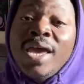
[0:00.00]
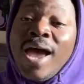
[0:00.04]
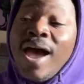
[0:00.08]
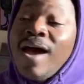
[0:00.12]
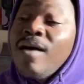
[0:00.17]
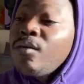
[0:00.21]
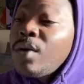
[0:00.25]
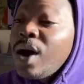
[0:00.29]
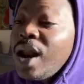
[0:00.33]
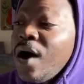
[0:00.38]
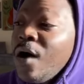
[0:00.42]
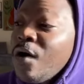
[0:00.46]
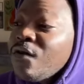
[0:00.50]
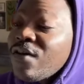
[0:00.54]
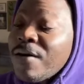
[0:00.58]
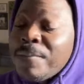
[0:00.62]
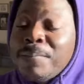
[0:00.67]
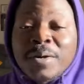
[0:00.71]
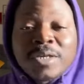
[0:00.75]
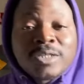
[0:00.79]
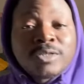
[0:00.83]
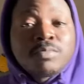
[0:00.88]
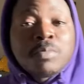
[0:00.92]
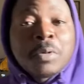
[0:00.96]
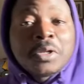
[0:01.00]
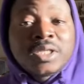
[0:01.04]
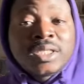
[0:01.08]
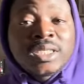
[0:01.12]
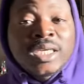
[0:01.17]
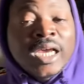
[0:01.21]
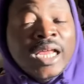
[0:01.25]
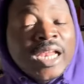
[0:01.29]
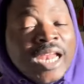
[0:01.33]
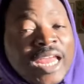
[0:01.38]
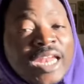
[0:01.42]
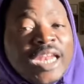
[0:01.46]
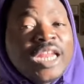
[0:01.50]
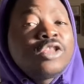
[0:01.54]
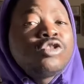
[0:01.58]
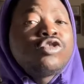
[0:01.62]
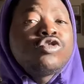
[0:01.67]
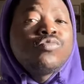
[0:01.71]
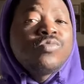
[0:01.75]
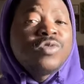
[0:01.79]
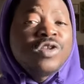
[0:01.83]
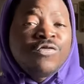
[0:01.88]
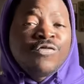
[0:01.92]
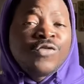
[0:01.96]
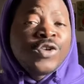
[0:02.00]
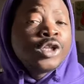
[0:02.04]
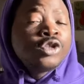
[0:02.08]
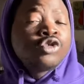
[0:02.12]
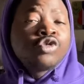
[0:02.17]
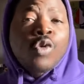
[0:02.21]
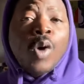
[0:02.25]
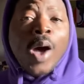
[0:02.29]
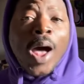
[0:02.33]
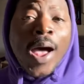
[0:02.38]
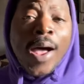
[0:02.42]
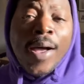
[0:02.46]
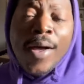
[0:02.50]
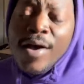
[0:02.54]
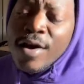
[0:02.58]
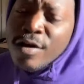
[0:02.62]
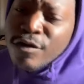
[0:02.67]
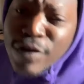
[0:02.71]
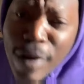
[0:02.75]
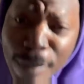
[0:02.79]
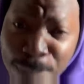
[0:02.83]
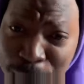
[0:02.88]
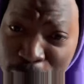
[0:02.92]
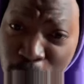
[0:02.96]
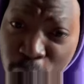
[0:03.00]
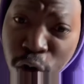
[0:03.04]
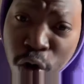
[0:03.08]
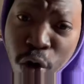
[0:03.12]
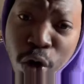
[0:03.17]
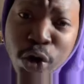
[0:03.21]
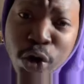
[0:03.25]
Hein, voilà, on va pas se mentir, l'année 2023 va bientôt